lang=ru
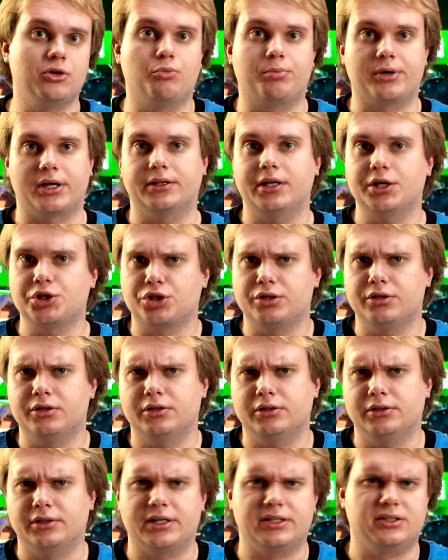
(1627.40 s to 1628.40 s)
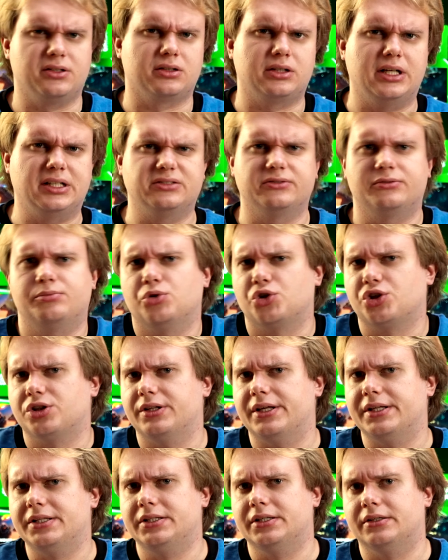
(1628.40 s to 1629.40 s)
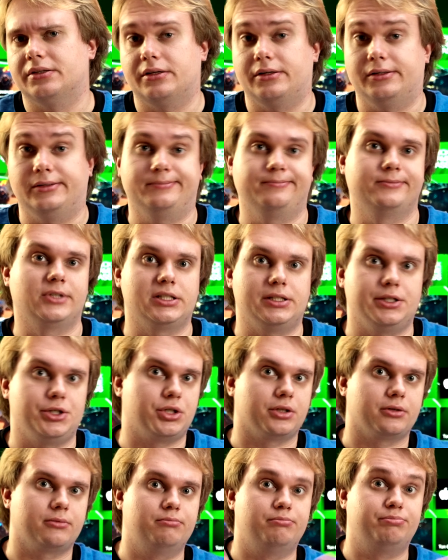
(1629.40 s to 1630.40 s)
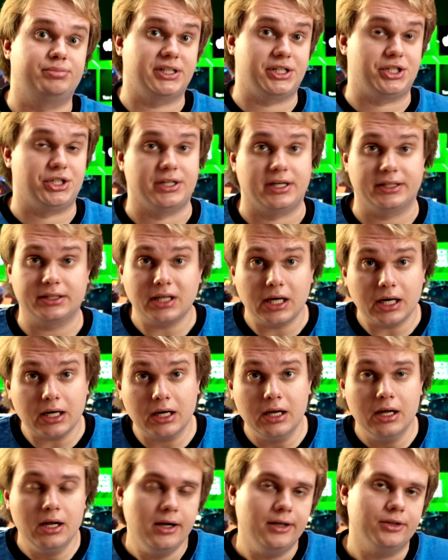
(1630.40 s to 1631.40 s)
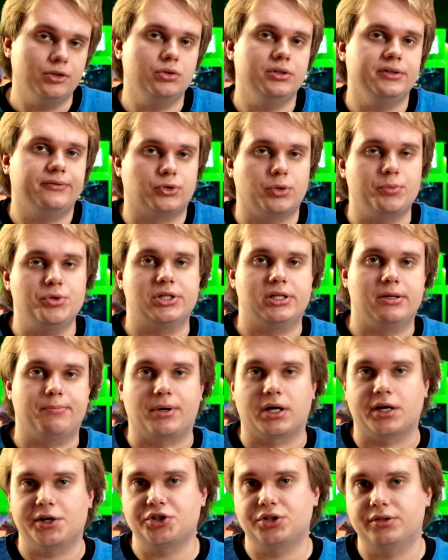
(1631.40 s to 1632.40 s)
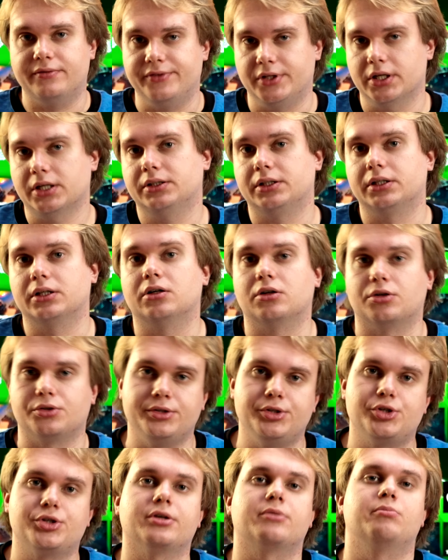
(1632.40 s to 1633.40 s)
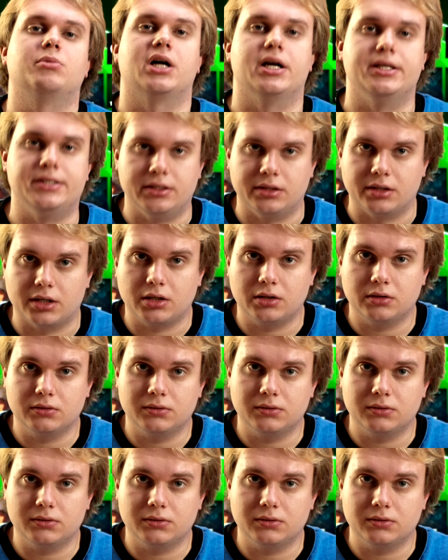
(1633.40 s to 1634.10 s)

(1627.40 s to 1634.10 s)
о продаже разных тайтлов можно найти на различных площадках, ну и в том числе пока что в некоторых розничных магазинах.